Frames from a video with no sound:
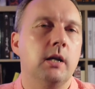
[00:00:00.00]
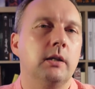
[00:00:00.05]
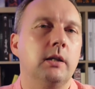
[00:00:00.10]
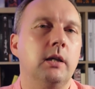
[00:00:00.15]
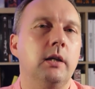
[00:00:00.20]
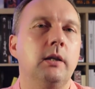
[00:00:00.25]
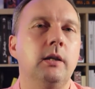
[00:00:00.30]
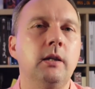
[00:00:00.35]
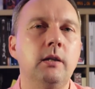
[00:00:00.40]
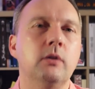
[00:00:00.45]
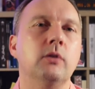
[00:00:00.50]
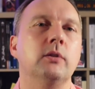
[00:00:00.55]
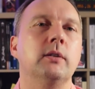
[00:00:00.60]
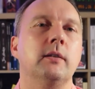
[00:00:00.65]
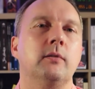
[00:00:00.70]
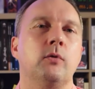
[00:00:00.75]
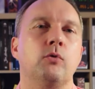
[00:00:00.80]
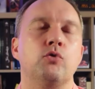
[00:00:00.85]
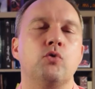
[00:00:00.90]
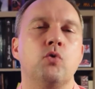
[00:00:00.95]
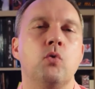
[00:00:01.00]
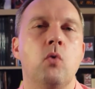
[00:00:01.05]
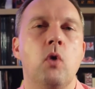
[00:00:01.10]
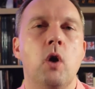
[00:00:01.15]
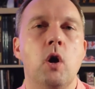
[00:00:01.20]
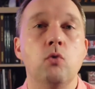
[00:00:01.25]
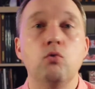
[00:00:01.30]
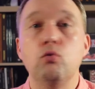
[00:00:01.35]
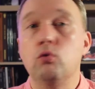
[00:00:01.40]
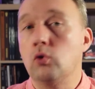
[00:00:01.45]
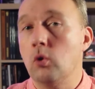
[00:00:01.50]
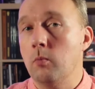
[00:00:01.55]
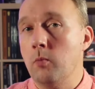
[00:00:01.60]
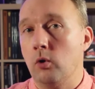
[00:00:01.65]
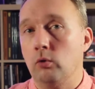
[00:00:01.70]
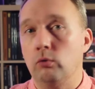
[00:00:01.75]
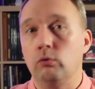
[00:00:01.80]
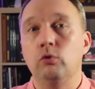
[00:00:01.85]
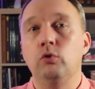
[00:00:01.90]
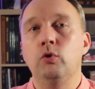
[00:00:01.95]
qui guident notre attention ou
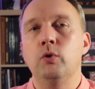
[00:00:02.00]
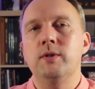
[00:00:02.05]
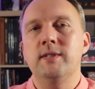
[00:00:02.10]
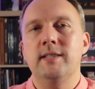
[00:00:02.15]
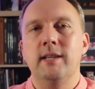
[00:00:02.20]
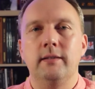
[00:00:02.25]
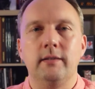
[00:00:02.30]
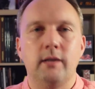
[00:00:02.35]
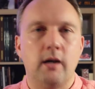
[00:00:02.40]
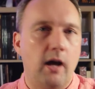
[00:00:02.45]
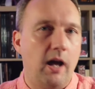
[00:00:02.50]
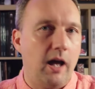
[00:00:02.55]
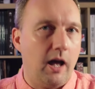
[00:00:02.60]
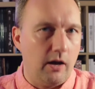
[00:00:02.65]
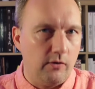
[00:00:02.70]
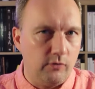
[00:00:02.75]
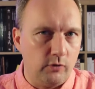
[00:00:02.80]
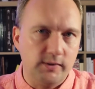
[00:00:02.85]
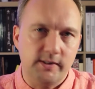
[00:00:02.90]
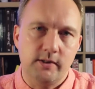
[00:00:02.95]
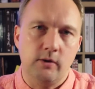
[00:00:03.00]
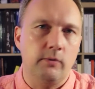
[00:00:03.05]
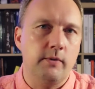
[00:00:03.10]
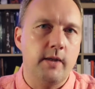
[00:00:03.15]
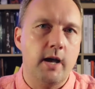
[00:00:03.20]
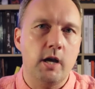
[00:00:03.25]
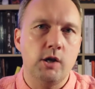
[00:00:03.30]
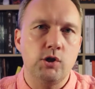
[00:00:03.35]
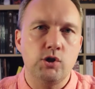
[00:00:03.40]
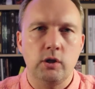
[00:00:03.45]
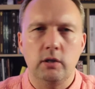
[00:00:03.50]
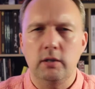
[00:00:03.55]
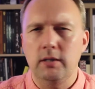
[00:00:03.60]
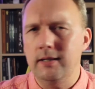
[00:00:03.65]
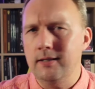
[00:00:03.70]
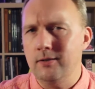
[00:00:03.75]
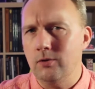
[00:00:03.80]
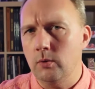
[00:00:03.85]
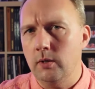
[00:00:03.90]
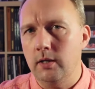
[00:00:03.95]
comment deux êtres avancés en âge,
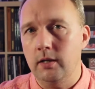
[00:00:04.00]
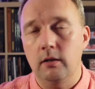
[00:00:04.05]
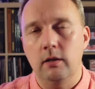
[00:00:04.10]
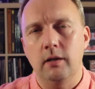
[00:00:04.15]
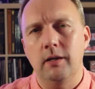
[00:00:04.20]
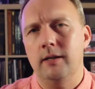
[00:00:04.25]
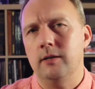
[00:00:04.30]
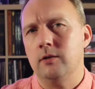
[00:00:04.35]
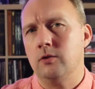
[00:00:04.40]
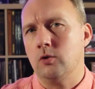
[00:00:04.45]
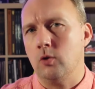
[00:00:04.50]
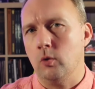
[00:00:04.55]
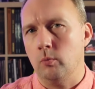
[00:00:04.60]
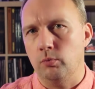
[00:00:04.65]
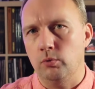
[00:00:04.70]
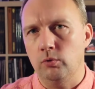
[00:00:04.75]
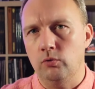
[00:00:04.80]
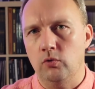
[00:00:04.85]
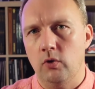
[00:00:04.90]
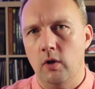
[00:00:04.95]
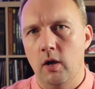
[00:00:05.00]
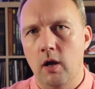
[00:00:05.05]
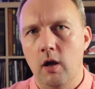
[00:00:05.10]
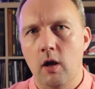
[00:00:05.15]
isolés et sans but,